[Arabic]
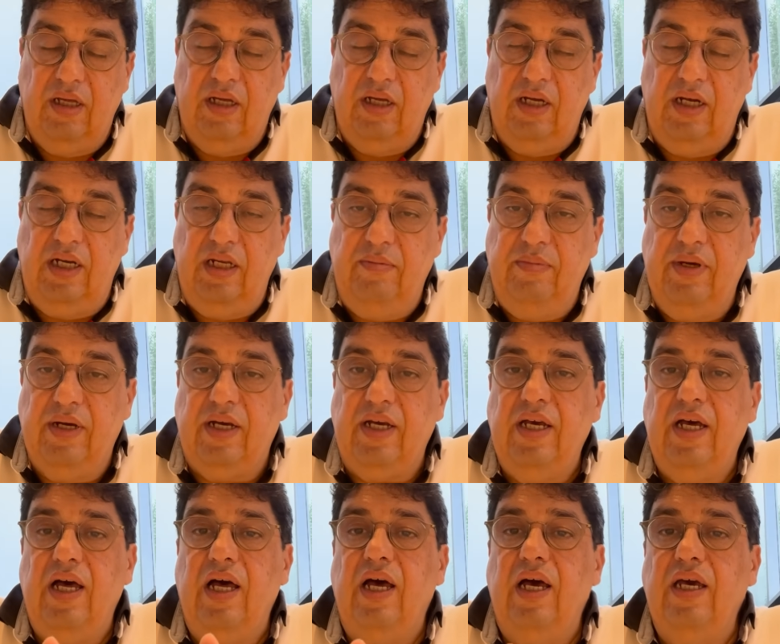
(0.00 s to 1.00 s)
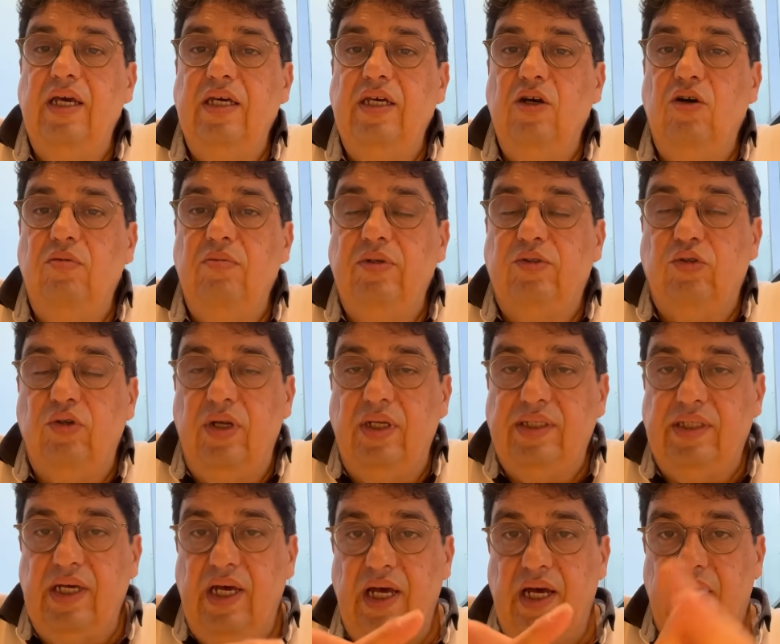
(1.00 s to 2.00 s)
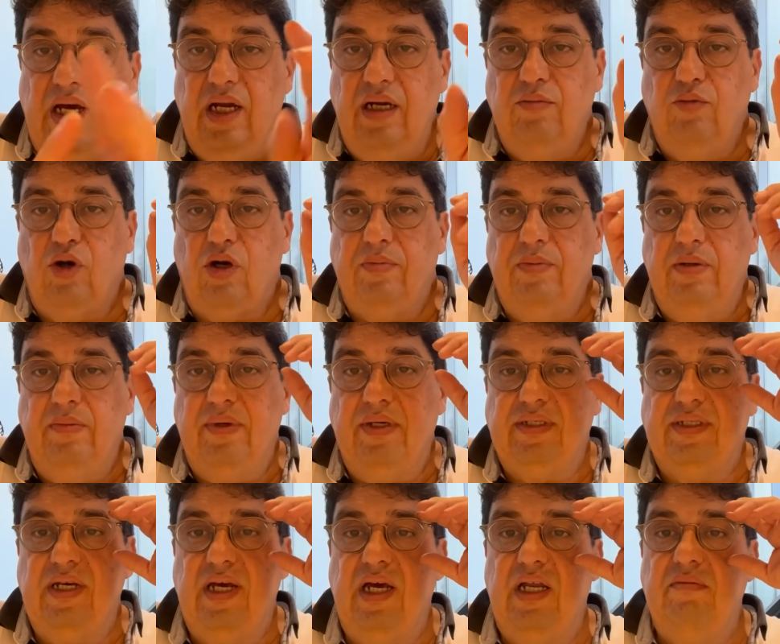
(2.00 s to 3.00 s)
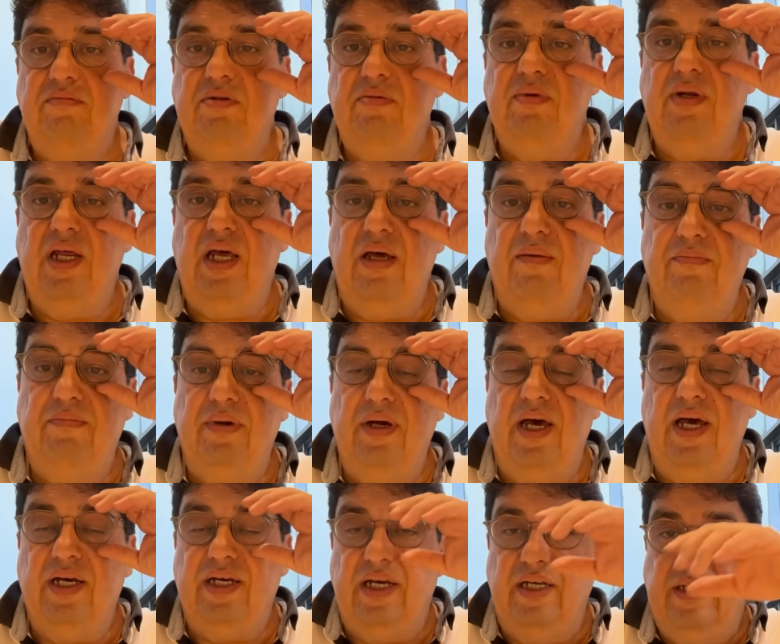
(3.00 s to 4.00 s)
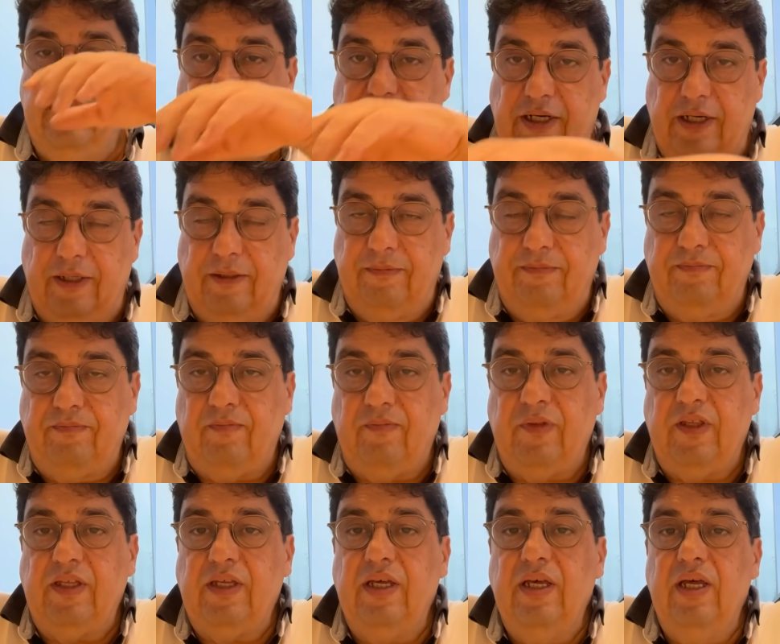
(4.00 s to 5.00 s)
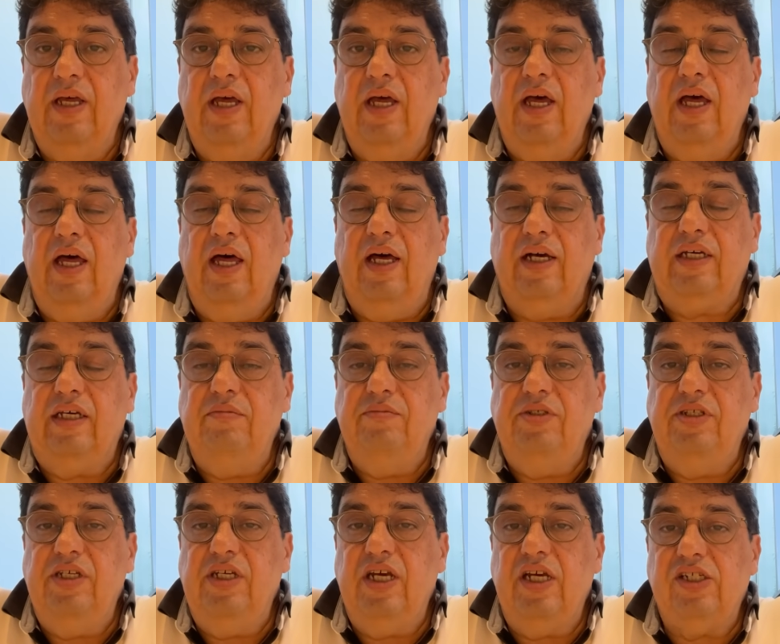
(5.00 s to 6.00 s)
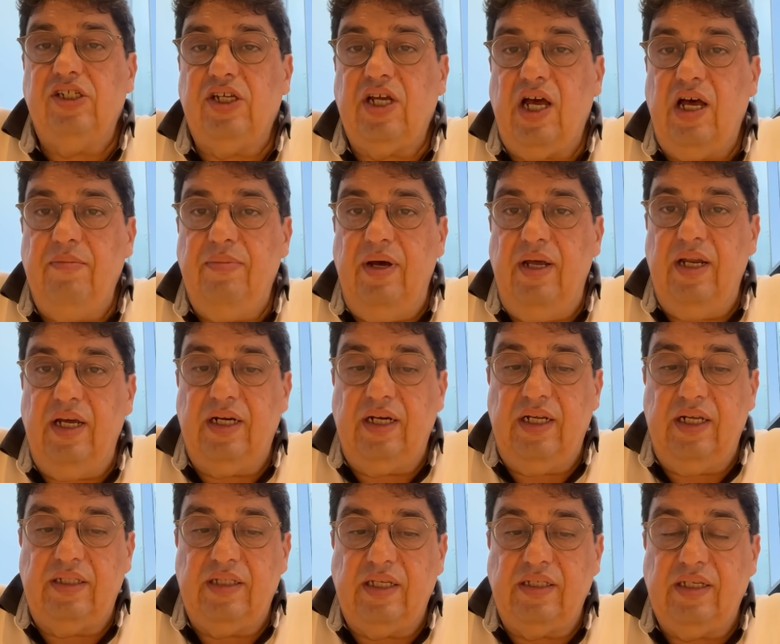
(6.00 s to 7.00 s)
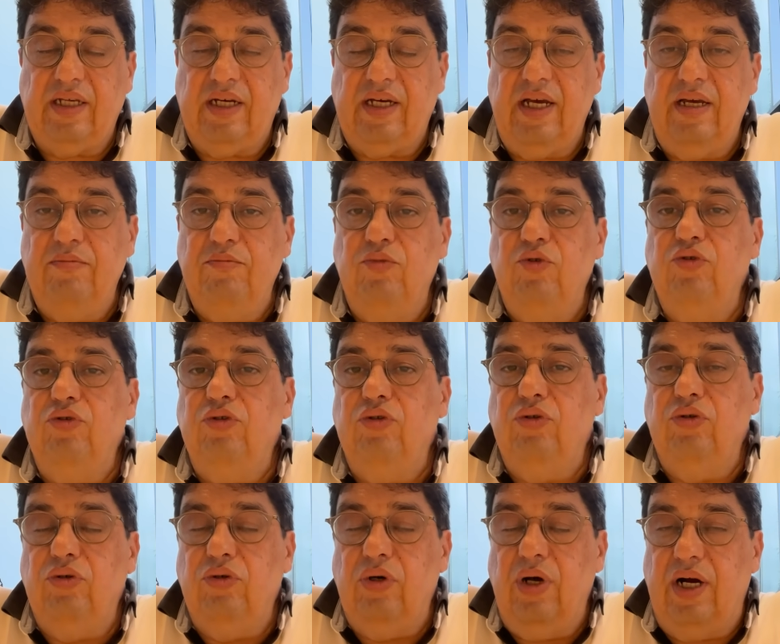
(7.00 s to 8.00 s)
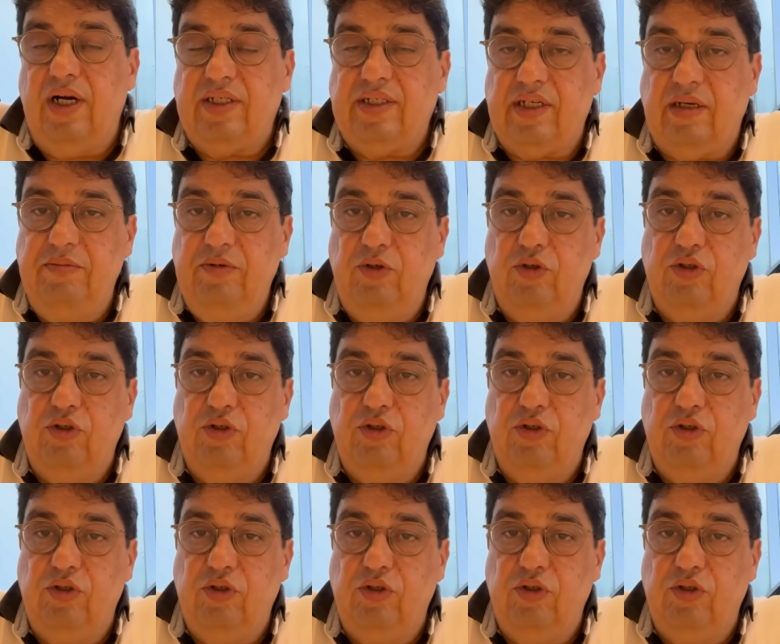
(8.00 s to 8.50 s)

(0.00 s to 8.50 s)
ليبيريا يوم الثلاثاء المقبل مساء بملعب أكادير حكيم زياش غاب على غالاتاساراي منذ أكثر من